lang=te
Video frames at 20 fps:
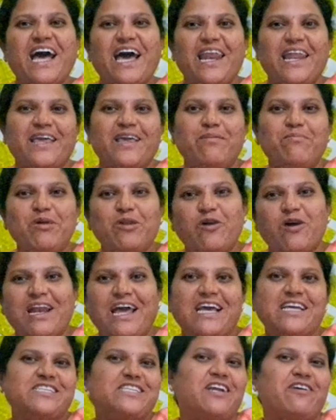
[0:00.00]
అలాగే మీరు ఒక
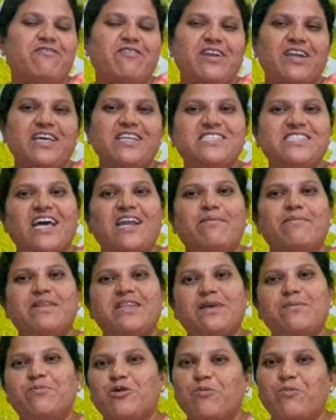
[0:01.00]
లైక్ చేయడం వల్ల చాలా
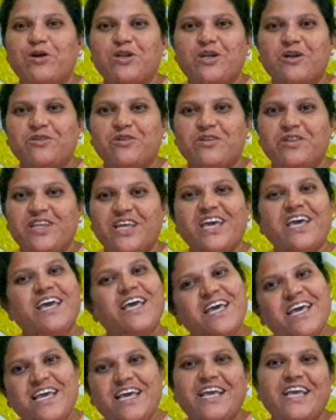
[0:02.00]
మందికి ప్రమోట్ అవుతుంది
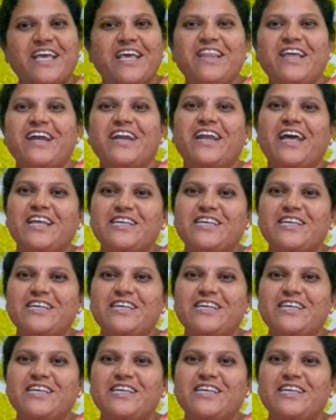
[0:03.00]
ఇంకెందుకంటే